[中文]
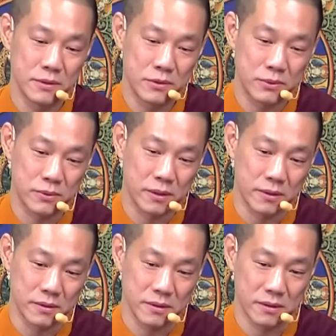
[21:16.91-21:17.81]
苏
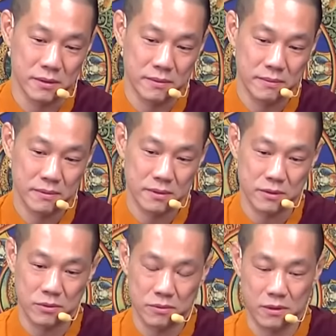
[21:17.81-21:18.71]
同修，这
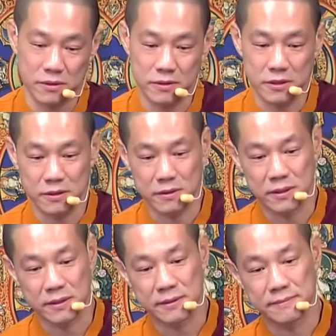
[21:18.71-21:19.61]
个苏同修
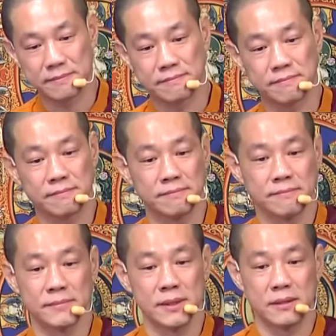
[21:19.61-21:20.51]
呢，
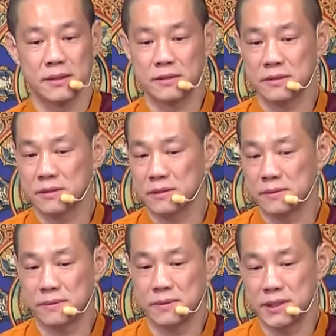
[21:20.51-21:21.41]
他是
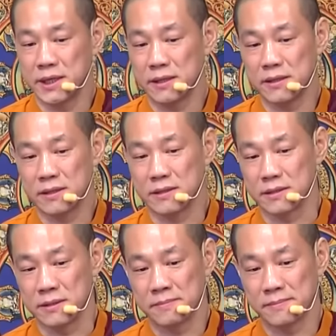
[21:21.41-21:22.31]
5届弟子。